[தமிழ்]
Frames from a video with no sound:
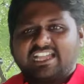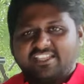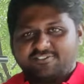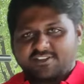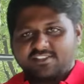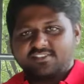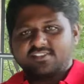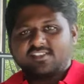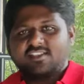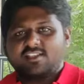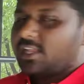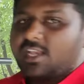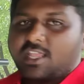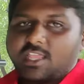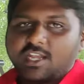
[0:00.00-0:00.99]
ஹாய் ஃப்ரெண்ட்ஸ்
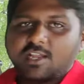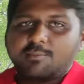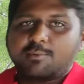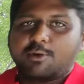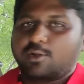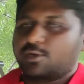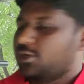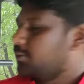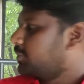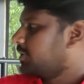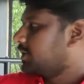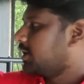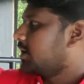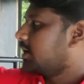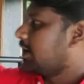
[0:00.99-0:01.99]
இன்றைக்கி என்ன ப்ராடக்ட்னு
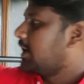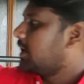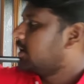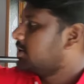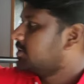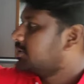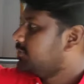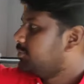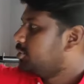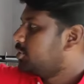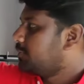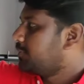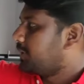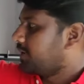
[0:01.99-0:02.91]
பார்த்தீங்கன்னா காலர் டிஷர்ட் வித்